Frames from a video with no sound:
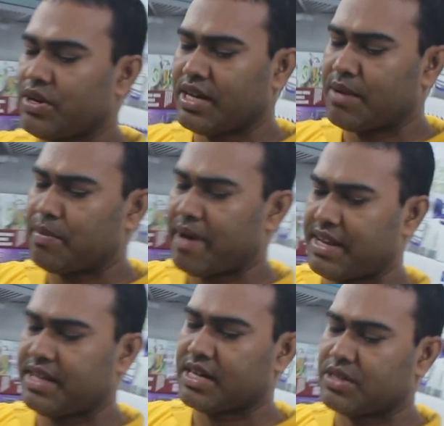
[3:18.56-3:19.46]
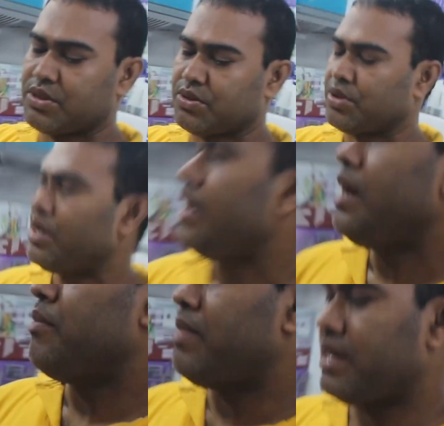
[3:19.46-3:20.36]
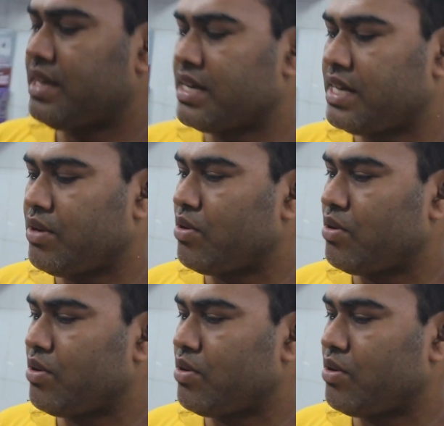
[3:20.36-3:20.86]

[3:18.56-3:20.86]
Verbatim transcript: হয় কি আমরা বাইরে থেকে আসে তো বাইরে থেকে আসলে